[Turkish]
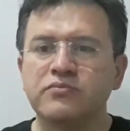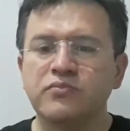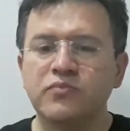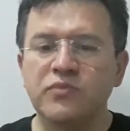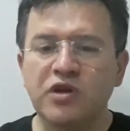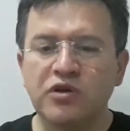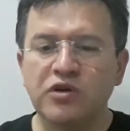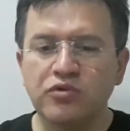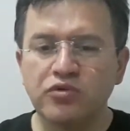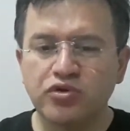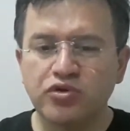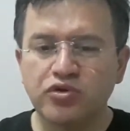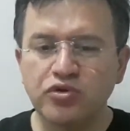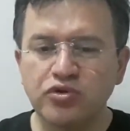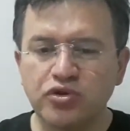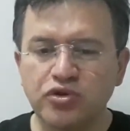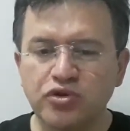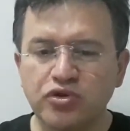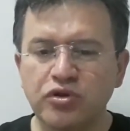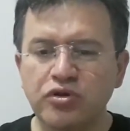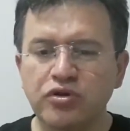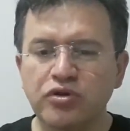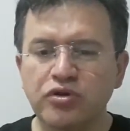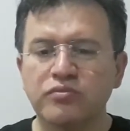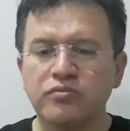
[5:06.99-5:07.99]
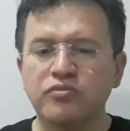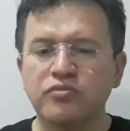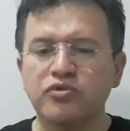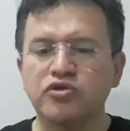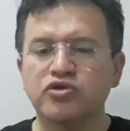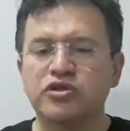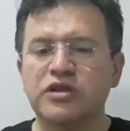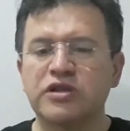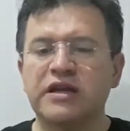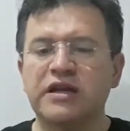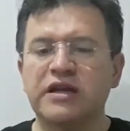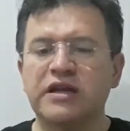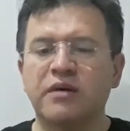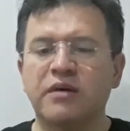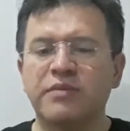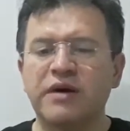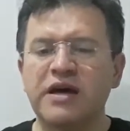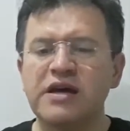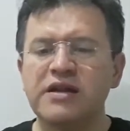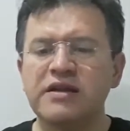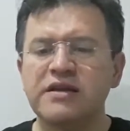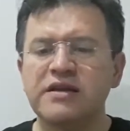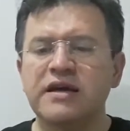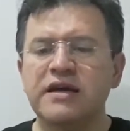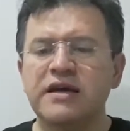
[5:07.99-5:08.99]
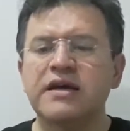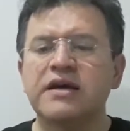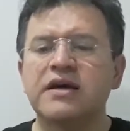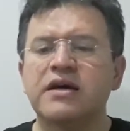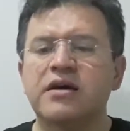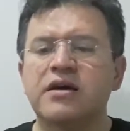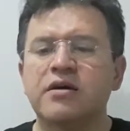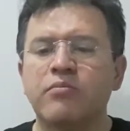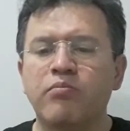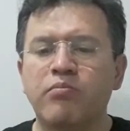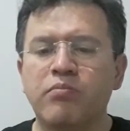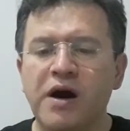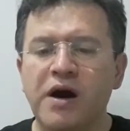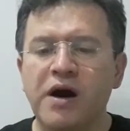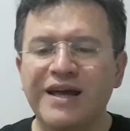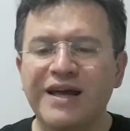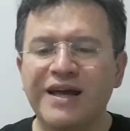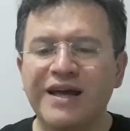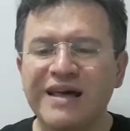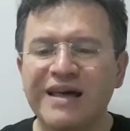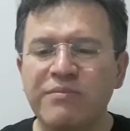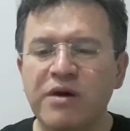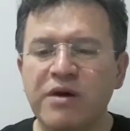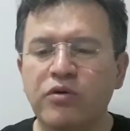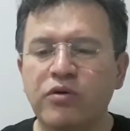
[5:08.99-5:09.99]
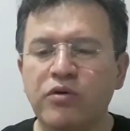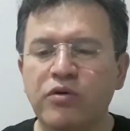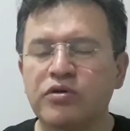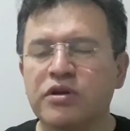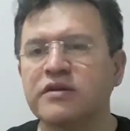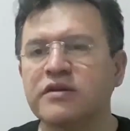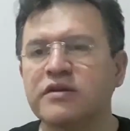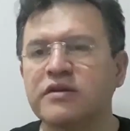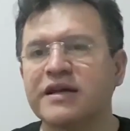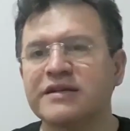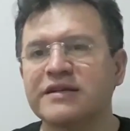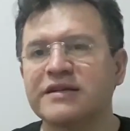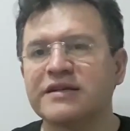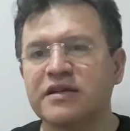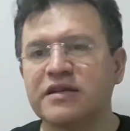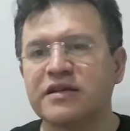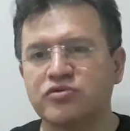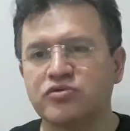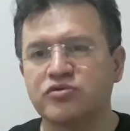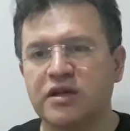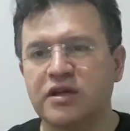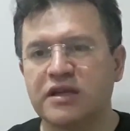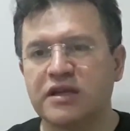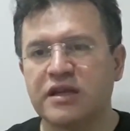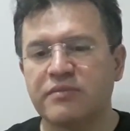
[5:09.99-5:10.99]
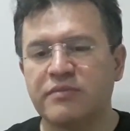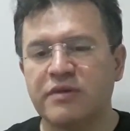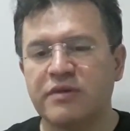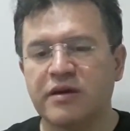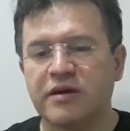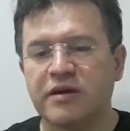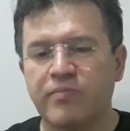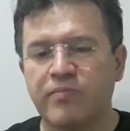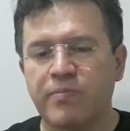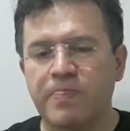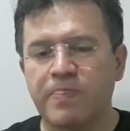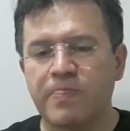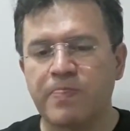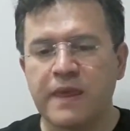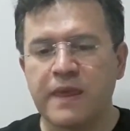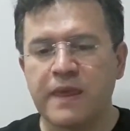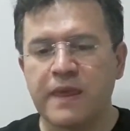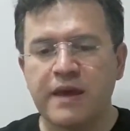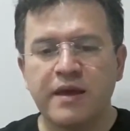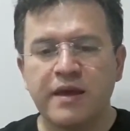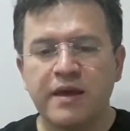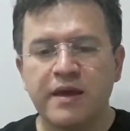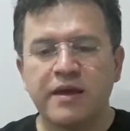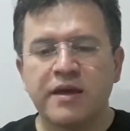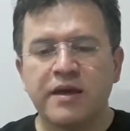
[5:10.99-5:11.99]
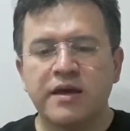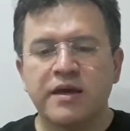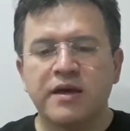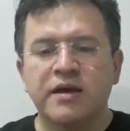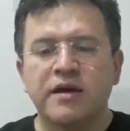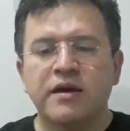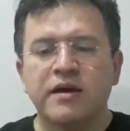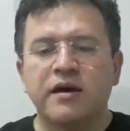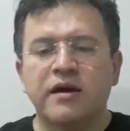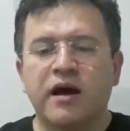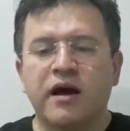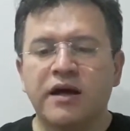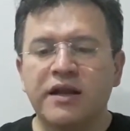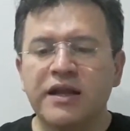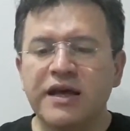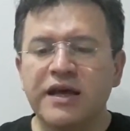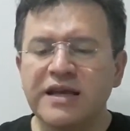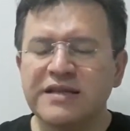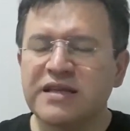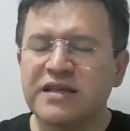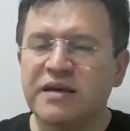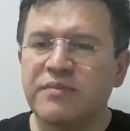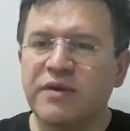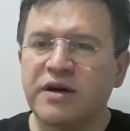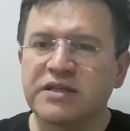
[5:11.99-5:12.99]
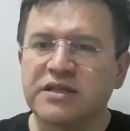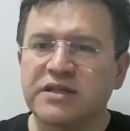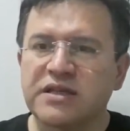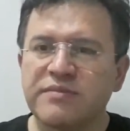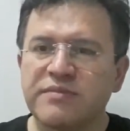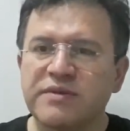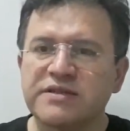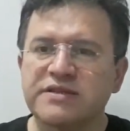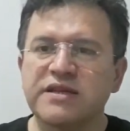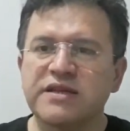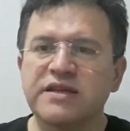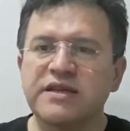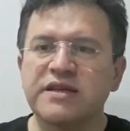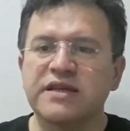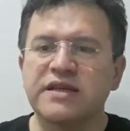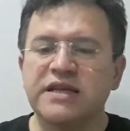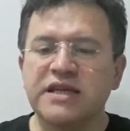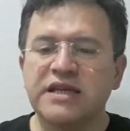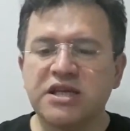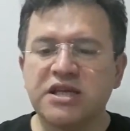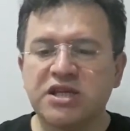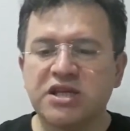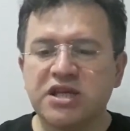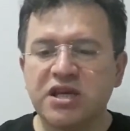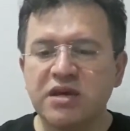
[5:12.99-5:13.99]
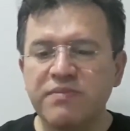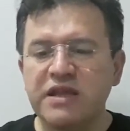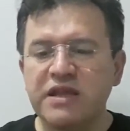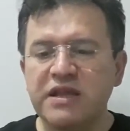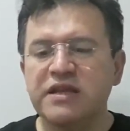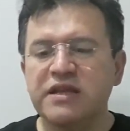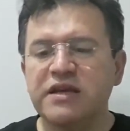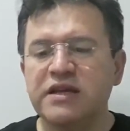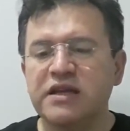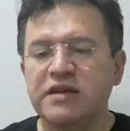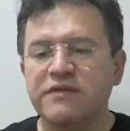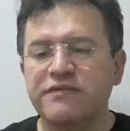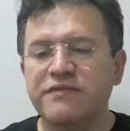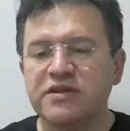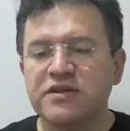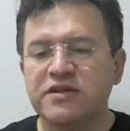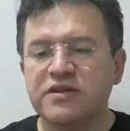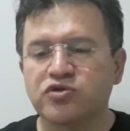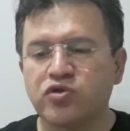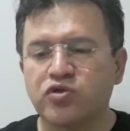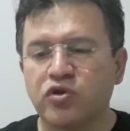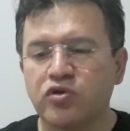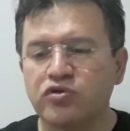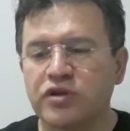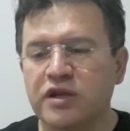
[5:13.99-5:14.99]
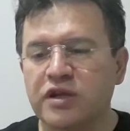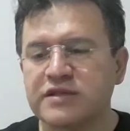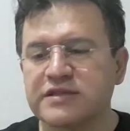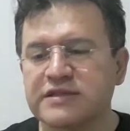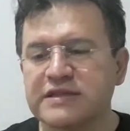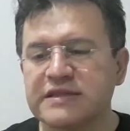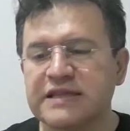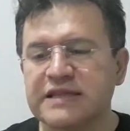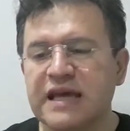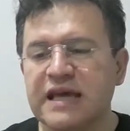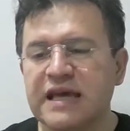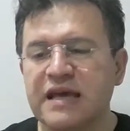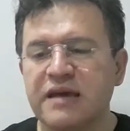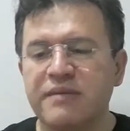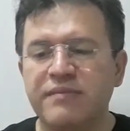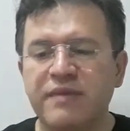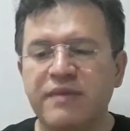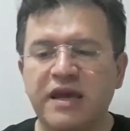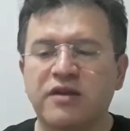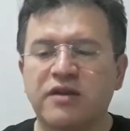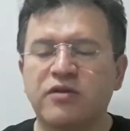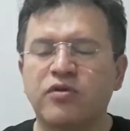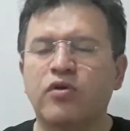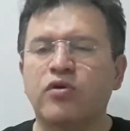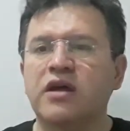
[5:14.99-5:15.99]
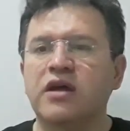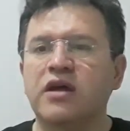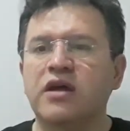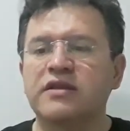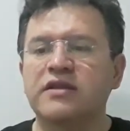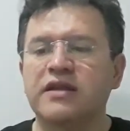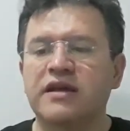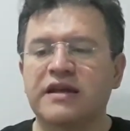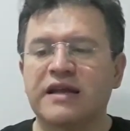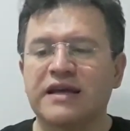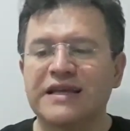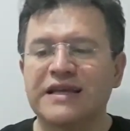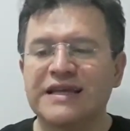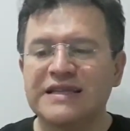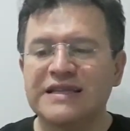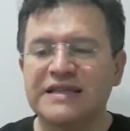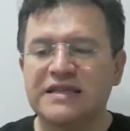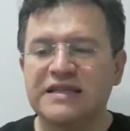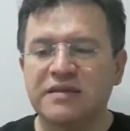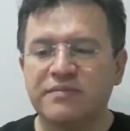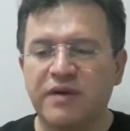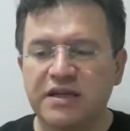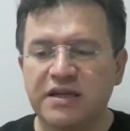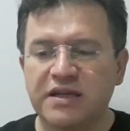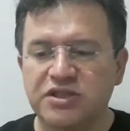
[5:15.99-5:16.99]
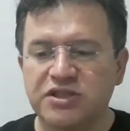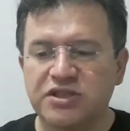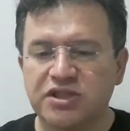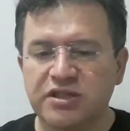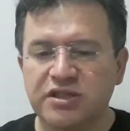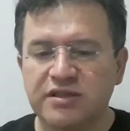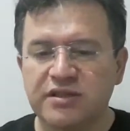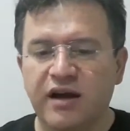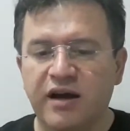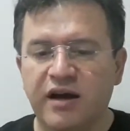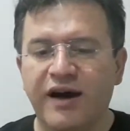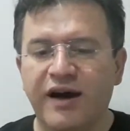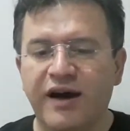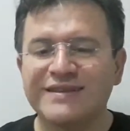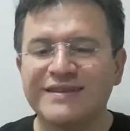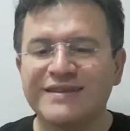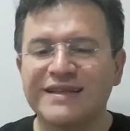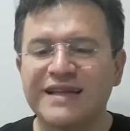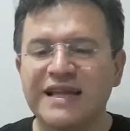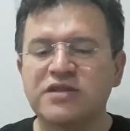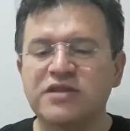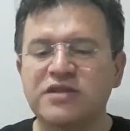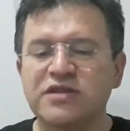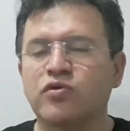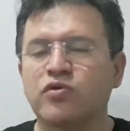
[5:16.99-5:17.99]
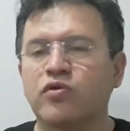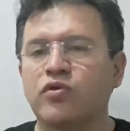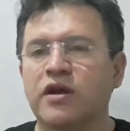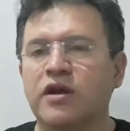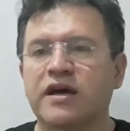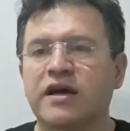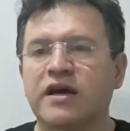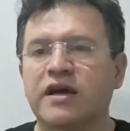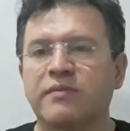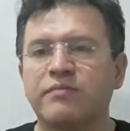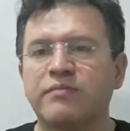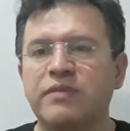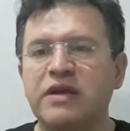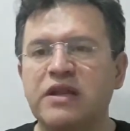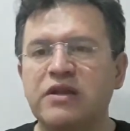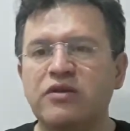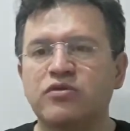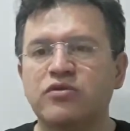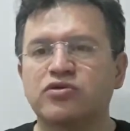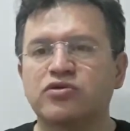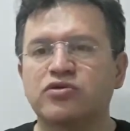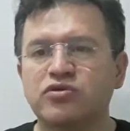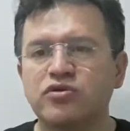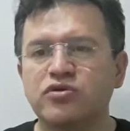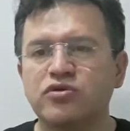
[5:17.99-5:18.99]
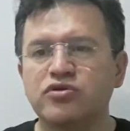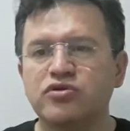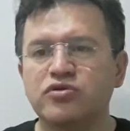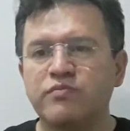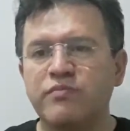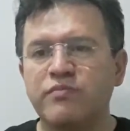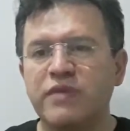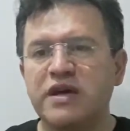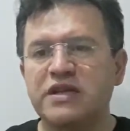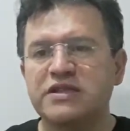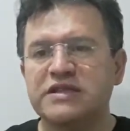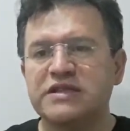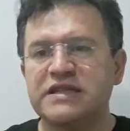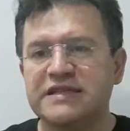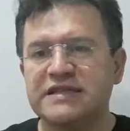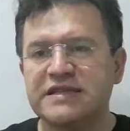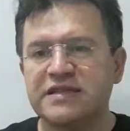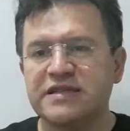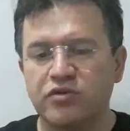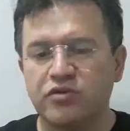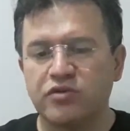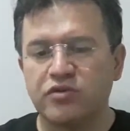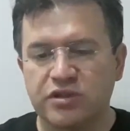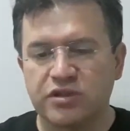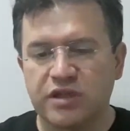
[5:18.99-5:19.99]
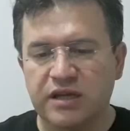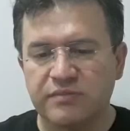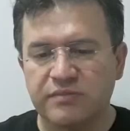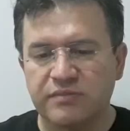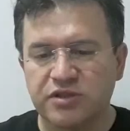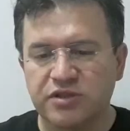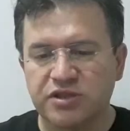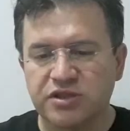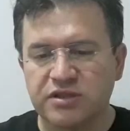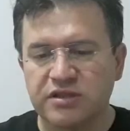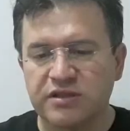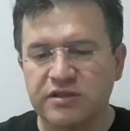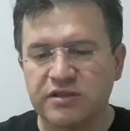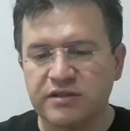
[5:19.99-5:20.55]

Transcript: Hmm. Üçüncü müjdeli haber bağlama oranlarına düzenleme. Anayasa Mahkemesi 2000 yılı ve sonrasında emekli olanlara intibak için adres olarak biliyorsunuz meclisi göstermişti.